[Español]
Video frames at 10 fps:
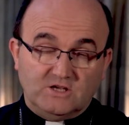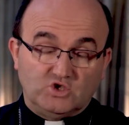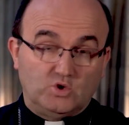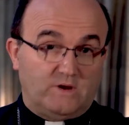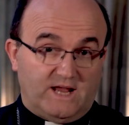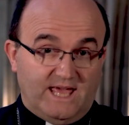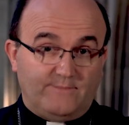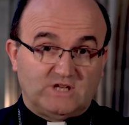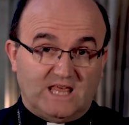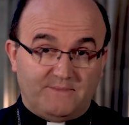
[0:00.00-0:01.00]

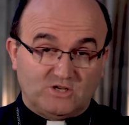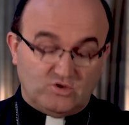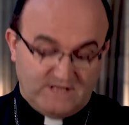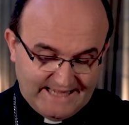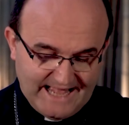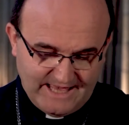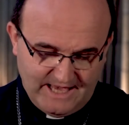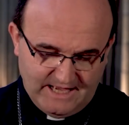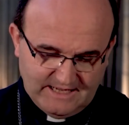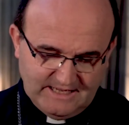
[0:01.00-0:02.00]
Subrayemos además un
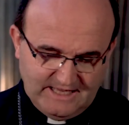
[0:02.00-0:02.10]
detalle,